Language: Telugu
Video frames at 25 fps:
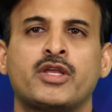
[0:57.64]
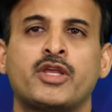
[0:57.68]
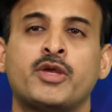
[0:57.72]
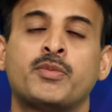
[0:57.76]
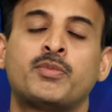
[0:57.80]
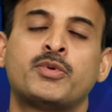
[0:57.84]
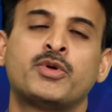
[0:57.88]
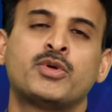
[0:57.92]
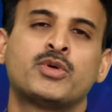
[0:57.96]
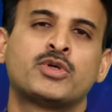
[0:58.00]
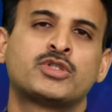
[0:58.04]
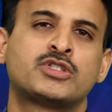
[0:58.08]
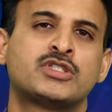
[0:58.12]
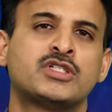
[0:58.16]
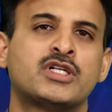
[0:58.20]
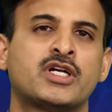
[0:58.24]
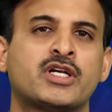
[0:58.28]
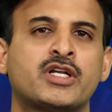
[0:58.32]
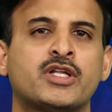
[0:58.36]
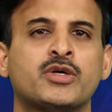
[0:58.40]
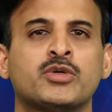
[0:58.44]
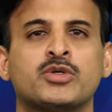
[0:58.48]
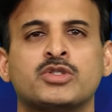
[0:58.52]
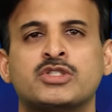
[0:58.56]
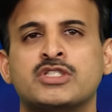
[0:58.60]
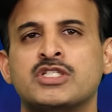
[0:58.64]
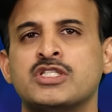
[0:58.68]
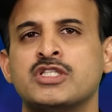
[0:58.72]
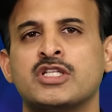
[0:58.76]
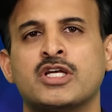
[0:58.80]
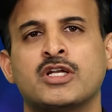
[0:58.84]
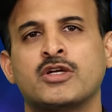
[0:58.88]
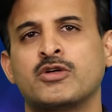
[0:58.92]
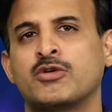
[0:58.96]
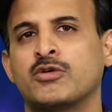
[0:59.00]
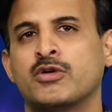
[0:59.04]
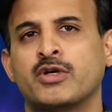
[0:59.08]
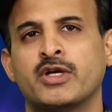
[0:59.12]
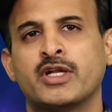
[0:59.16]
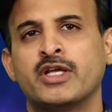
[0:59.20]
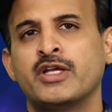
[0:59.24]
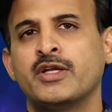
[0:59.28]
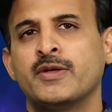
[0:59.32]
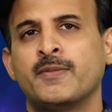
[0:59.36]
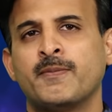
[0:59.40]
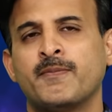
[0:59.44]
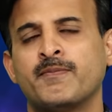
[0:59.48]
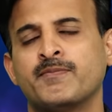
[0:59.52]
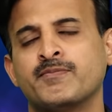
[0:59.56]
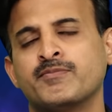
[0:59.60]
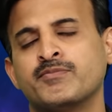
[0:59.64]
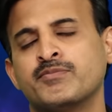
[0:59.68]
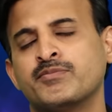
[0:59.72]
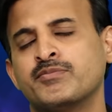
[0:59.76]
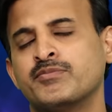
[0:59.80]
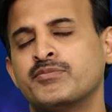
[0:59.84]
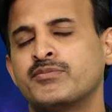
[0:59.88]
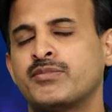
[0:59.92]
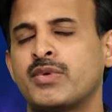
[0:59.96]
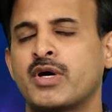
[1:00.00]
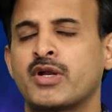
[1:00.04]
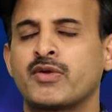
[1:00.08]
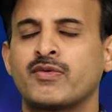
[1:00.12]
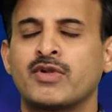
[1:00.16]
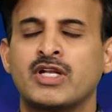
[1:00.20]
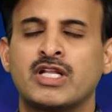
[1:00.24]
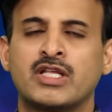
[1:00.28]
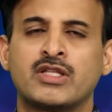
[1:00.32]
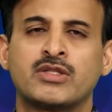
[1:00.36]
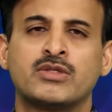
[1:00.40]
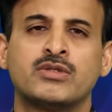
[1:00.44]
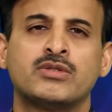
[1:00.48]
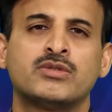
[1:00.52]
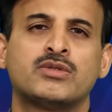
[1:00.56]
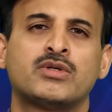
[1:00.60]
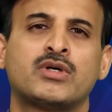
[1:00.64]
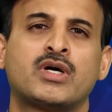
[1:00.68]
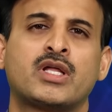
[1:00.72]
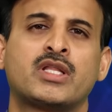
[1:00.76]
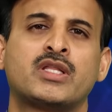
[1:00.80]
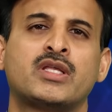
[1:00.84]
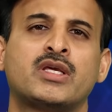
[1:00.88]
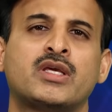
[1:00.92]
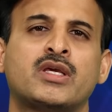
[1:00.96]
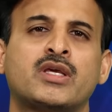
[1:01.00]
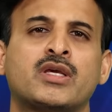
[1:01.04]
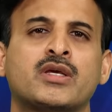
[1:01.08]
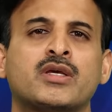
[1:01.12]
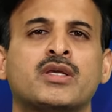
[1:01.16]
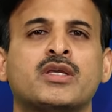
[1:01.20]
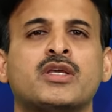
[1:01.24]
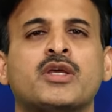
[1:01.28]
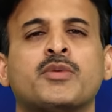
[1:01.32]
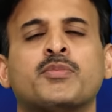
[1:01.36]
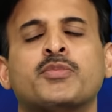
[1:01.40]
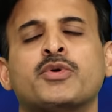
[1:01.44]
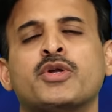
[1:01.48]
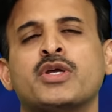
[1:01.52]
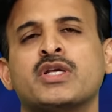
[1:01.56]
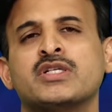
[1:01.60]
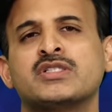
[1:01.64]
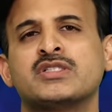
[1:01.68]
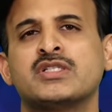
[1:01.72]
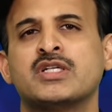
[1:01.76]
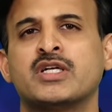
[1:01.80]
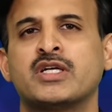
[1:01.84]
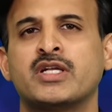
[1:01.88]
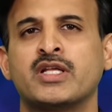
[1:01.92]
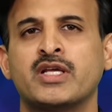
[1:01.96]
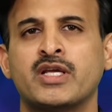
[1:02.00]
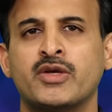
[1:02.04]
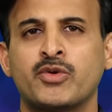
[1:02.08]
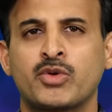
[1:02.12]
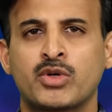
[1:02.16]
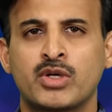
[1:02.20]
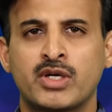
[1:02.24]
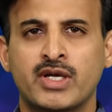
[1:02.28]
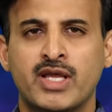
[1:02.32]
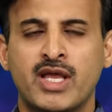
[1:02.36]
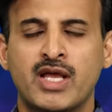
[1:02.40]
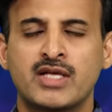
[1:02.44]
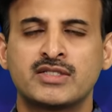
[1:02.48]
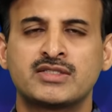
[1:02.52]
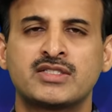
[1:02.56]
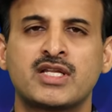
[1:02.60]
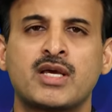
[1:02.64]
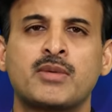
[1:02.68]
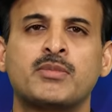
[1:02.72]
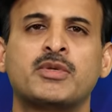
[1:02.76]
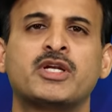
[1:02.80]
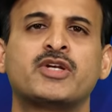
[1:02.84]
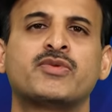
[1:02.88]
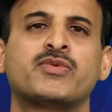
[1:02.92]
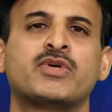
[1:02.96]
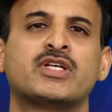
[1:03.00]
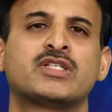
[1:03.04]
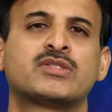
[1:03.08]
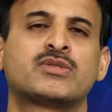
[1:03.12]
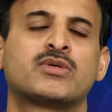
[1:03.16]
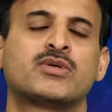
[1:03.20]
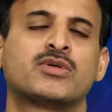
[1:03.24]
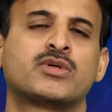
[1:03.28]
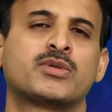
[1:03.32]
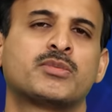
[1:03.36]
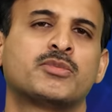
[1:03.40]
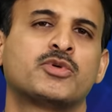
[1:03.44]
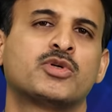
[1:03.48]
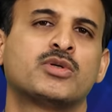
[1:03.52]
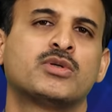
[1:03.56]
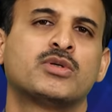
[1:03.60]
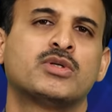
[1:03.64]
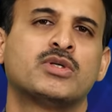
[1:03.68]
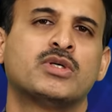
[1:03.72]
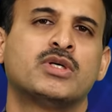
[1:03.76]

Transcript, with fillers: ఎప్పుడు వచ్చినట్టే వచ్చిందనుకోండి పర్వాలేదు అది ఎప్పుడు వేసినట్టే ఒక గ్యాస్ ట్యాబ్లెట్ వేసుకోవటము